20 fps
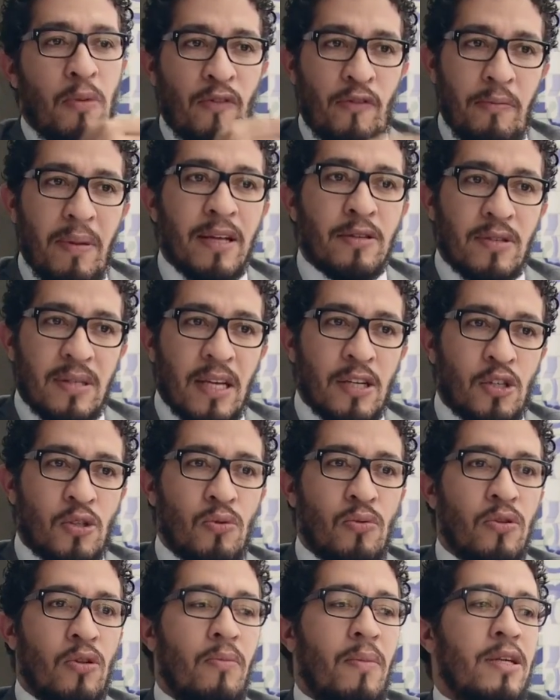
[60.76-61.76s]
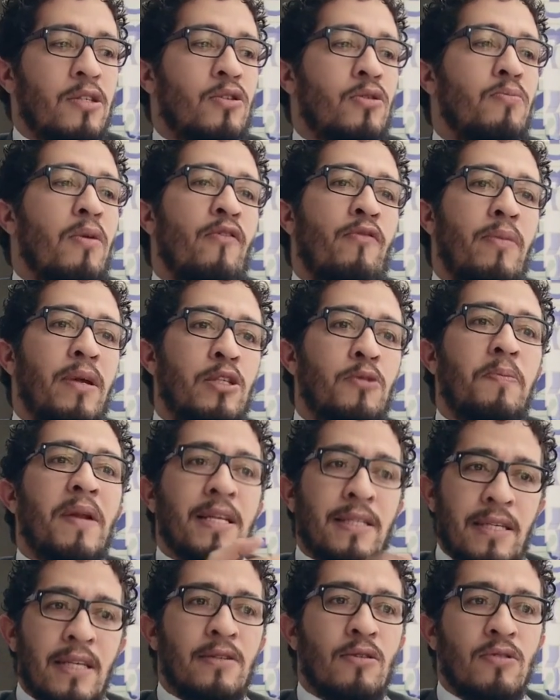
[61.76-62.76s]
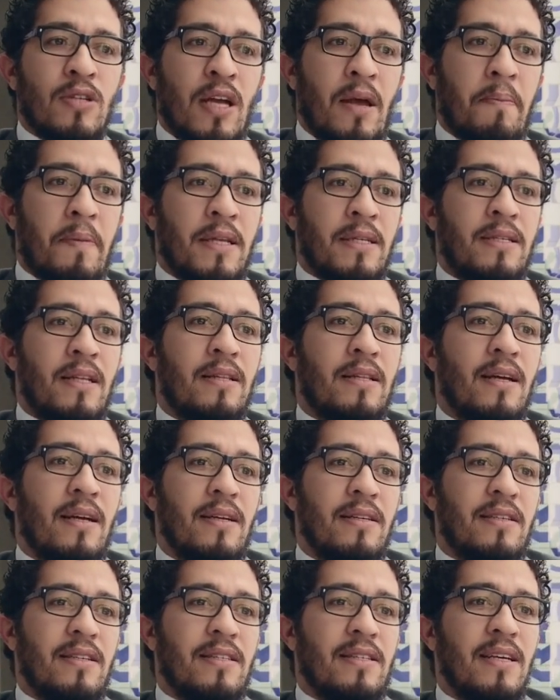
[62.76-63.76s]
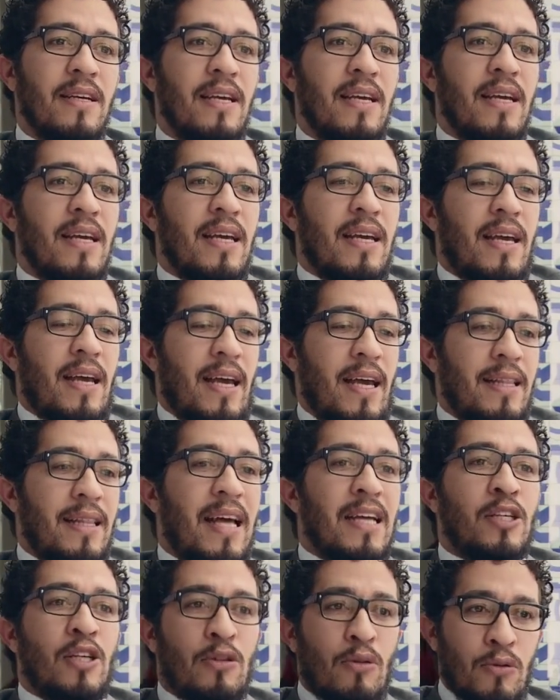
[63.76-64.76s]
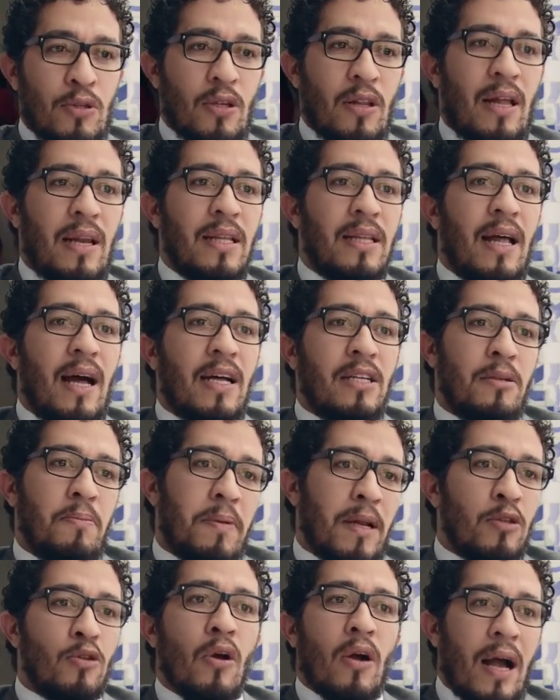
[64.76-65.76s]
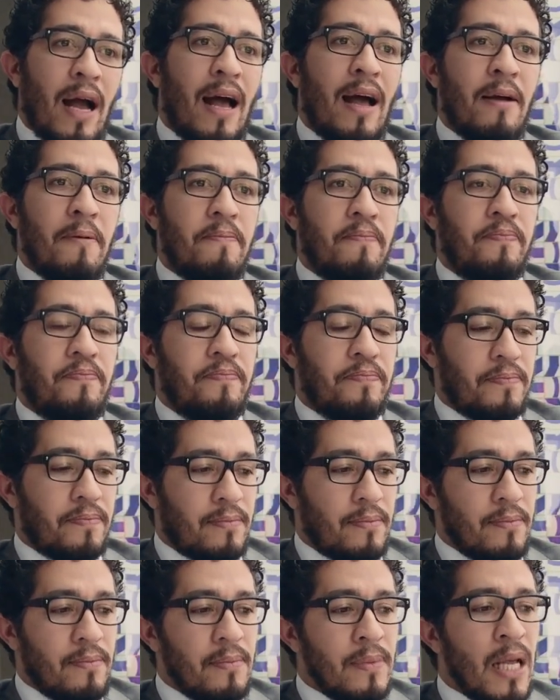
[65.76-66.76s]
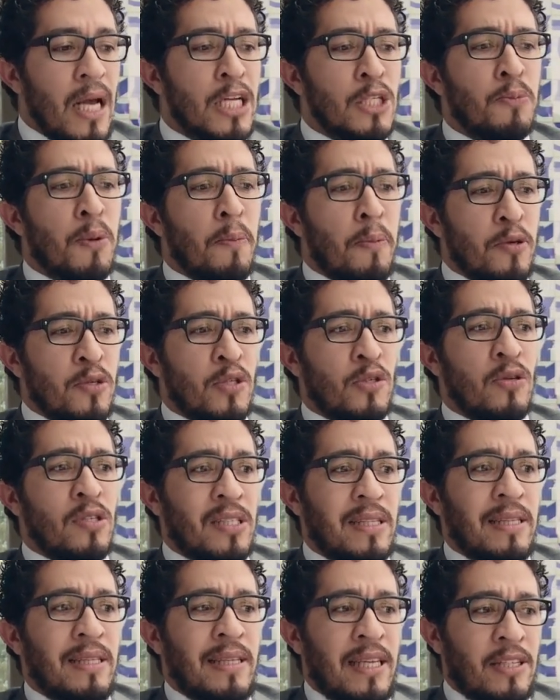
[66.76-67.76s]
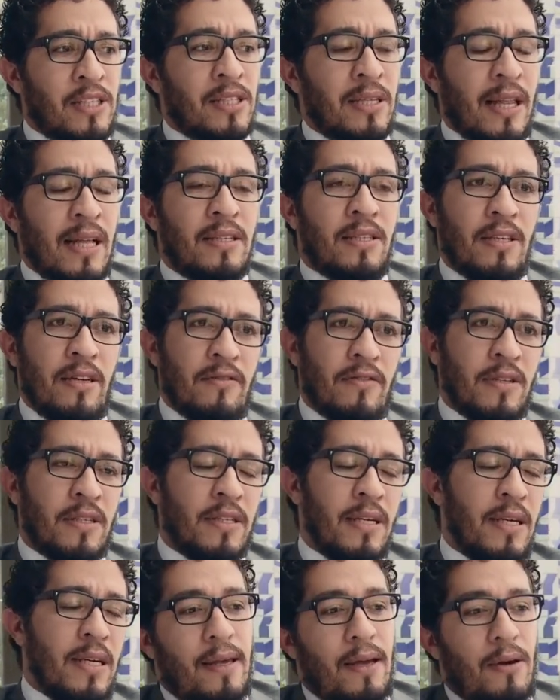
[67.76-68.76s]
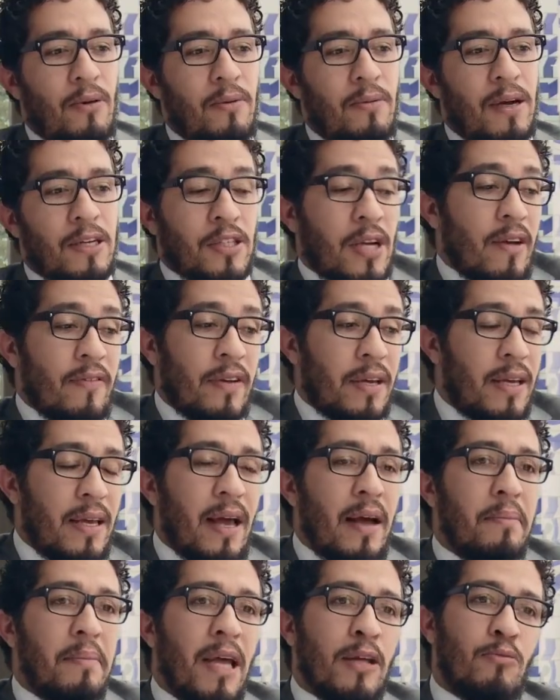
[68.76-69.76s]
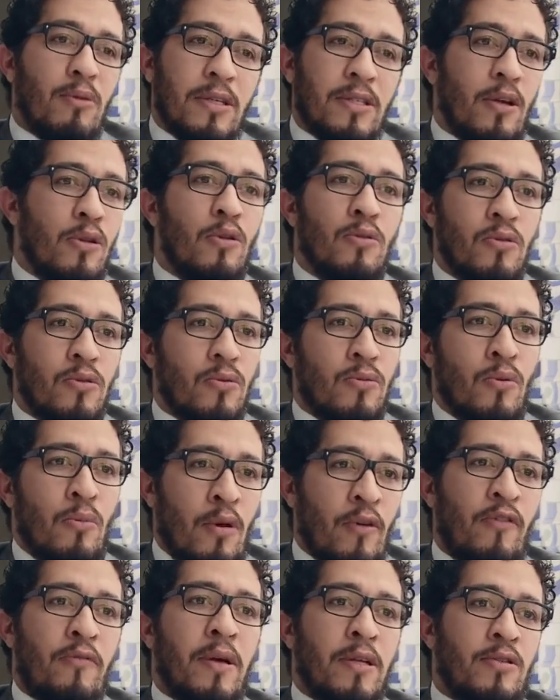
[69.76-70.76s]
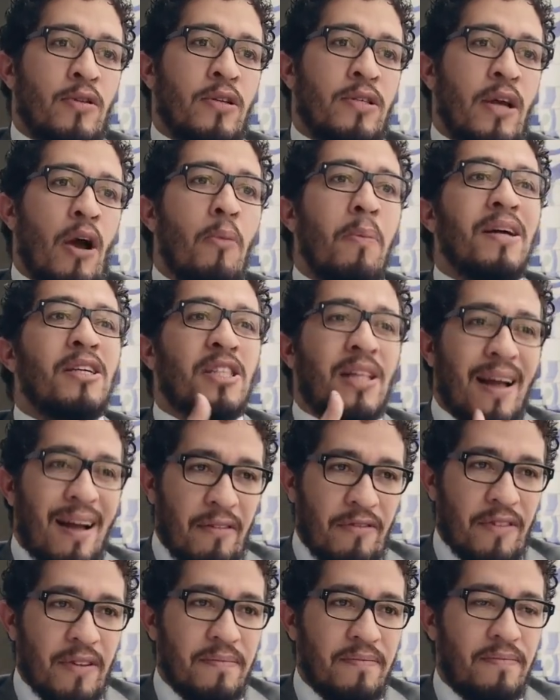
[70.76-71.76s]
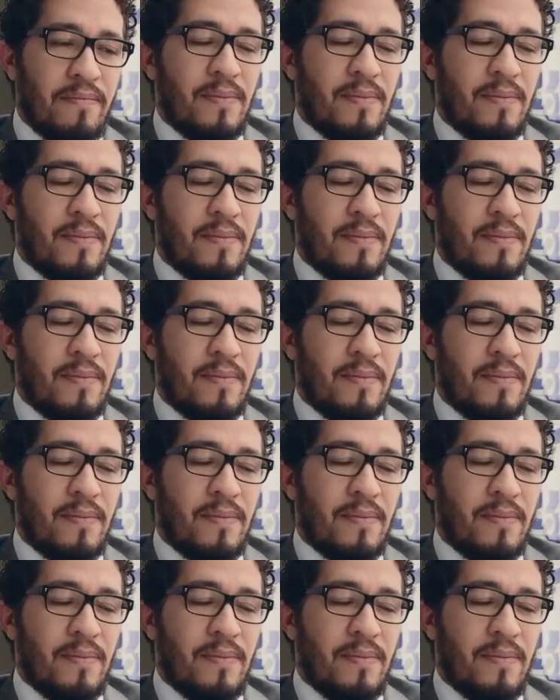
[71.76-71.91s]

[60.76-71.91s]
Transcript: Os movimentos ajudam, mas os movimentos precisam de representantes é, na institucionalidade para tocar as proposições legislativas. eu achava que a minha atuação no, no, movimento social bastava.